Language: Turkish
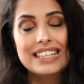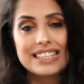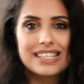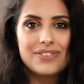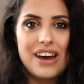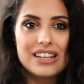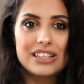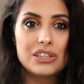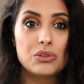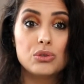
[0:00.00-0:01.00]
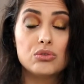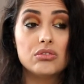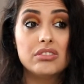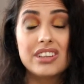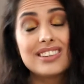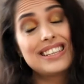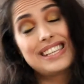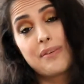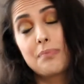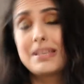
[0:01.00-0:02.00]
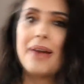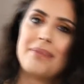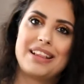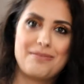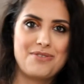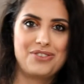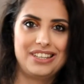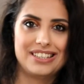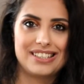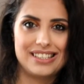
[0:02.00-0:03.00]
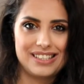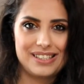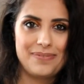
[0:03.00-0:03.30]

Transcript: nasıl faydaları olduğunu ya da sevip sevmediğimi öğrenirsiniz.